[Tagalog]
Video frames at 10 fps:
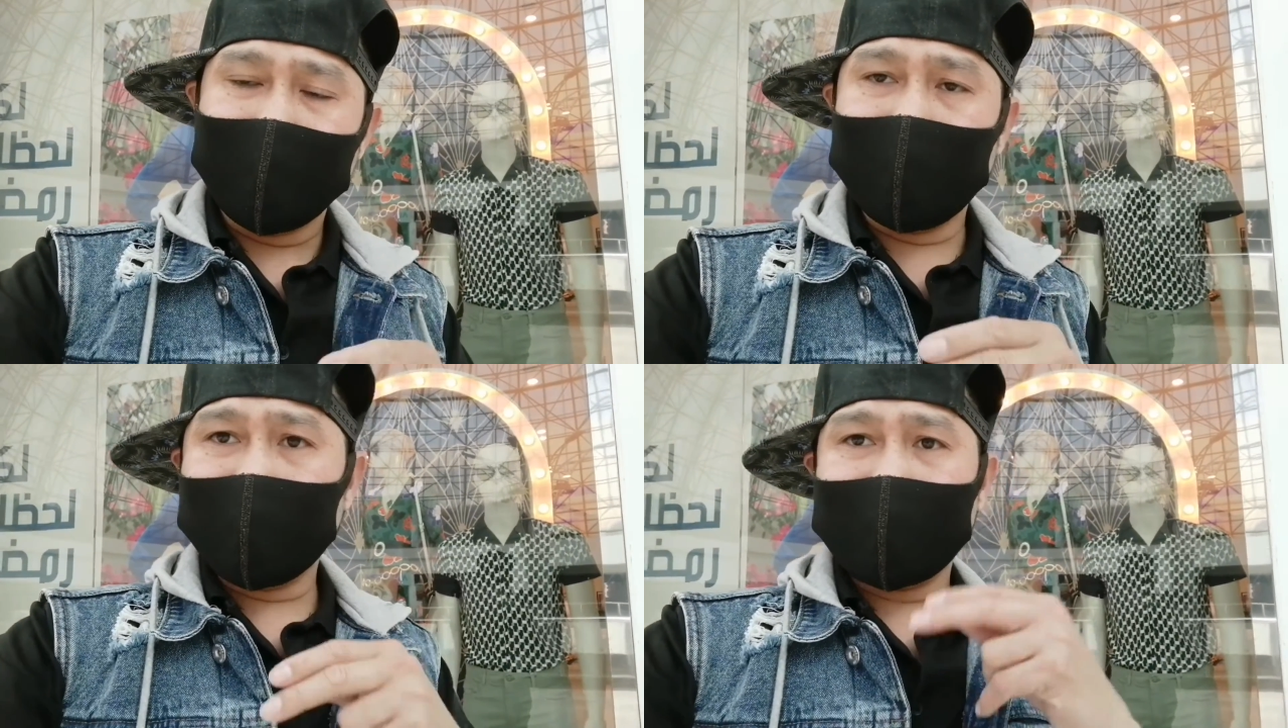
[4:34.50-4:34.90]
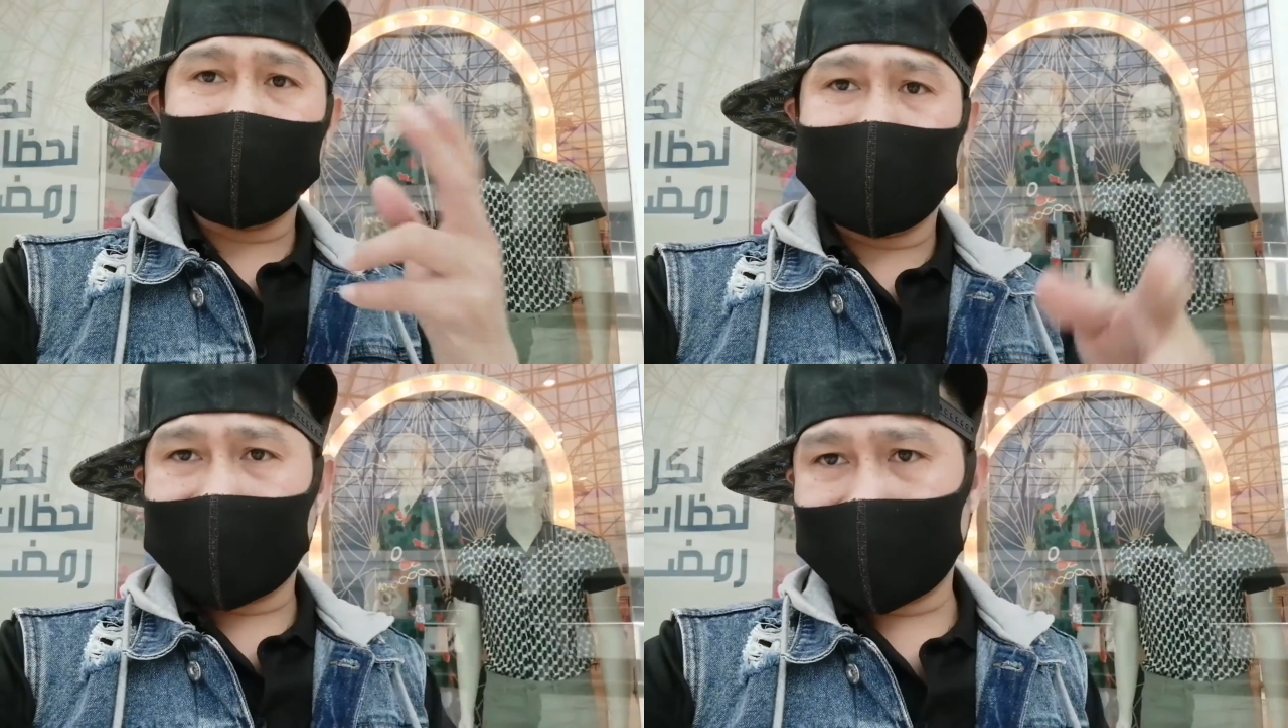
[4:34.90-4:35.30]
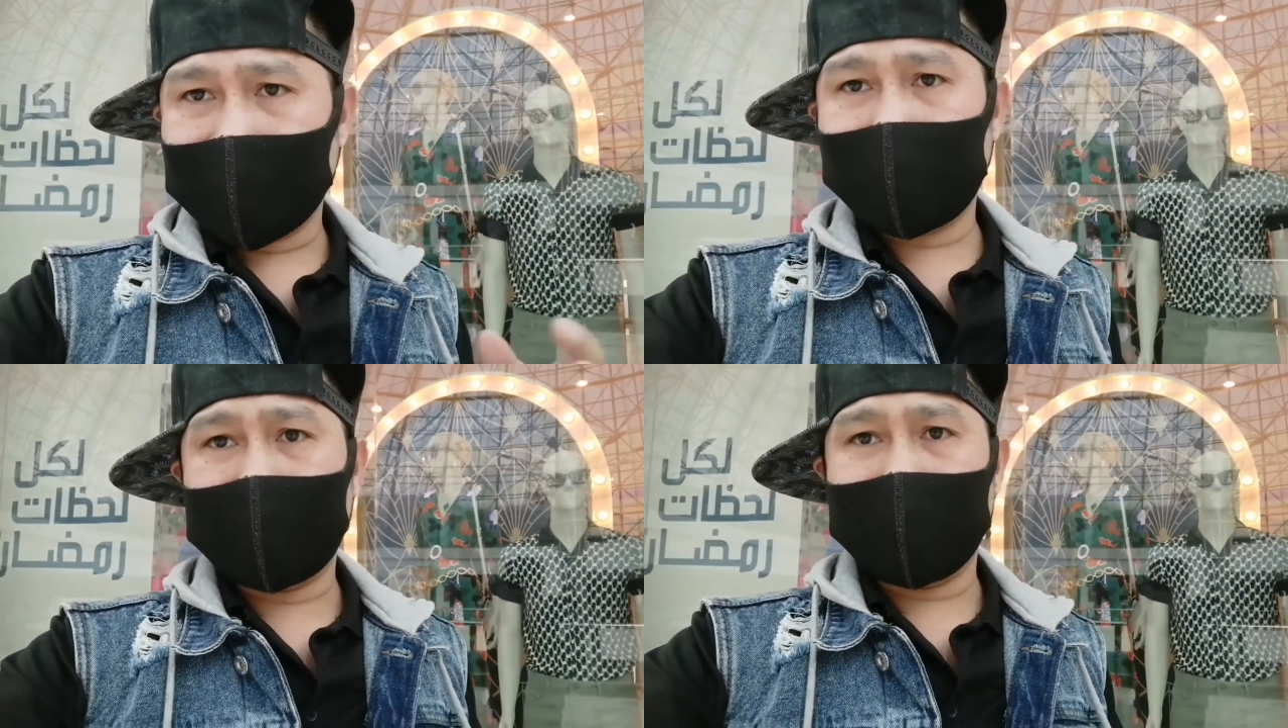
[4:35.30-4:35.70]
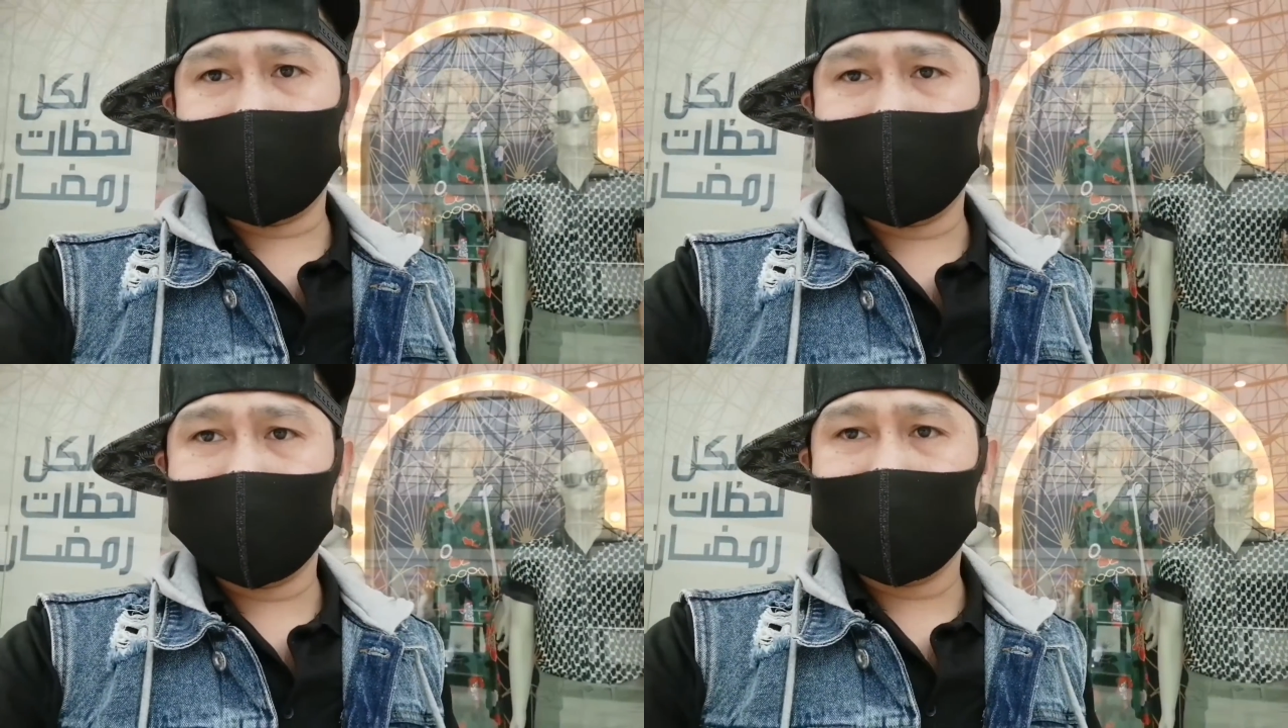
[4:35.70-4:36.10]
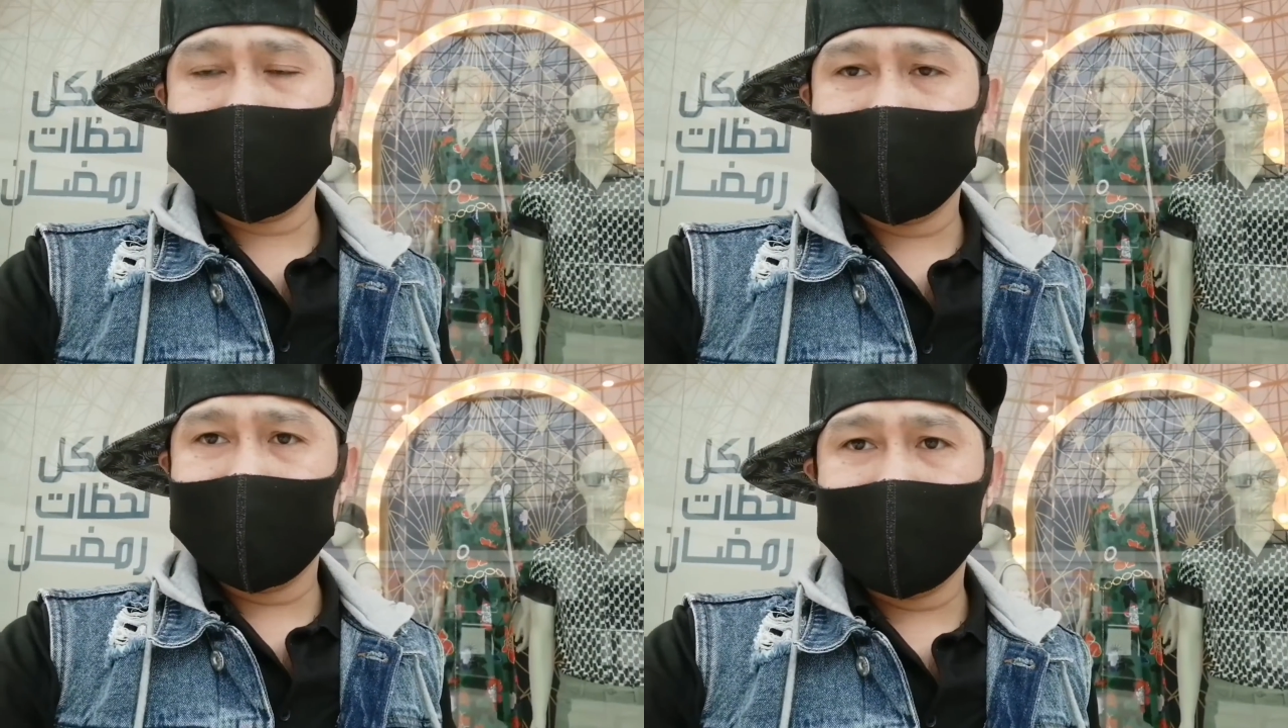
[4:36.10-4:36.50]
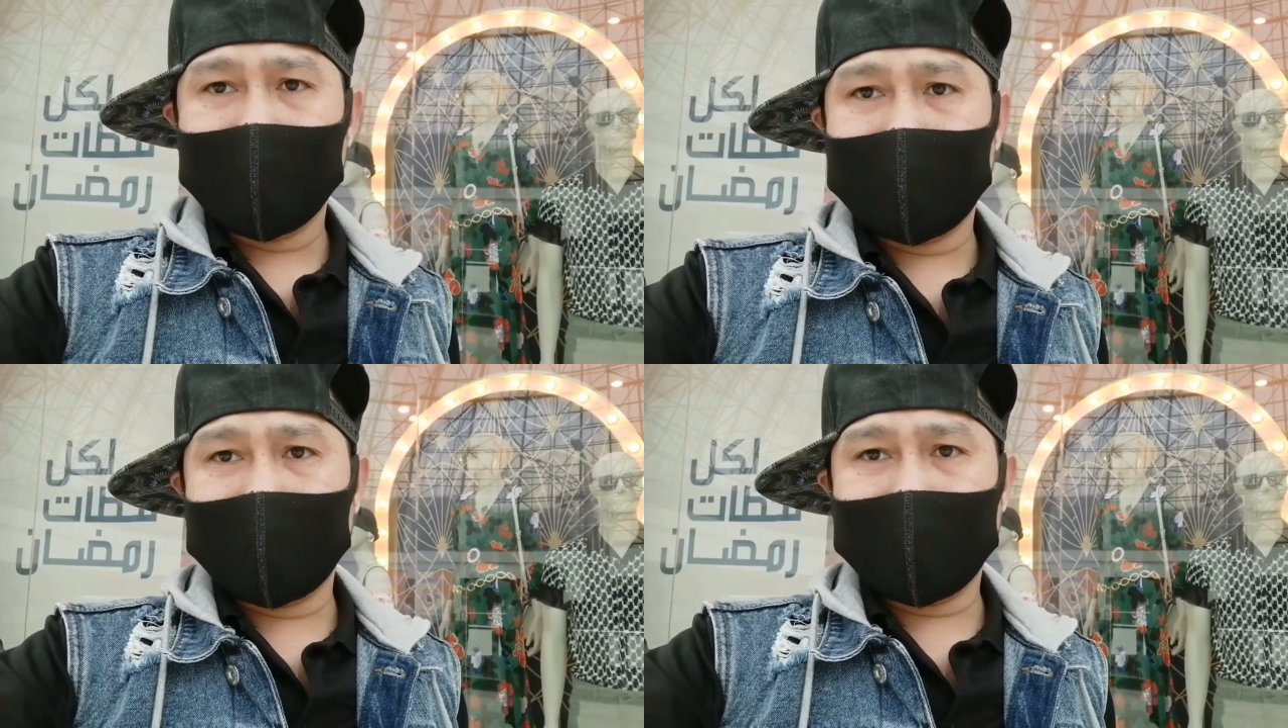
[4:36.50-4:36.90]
pupunta sila kay Taprang. Uh,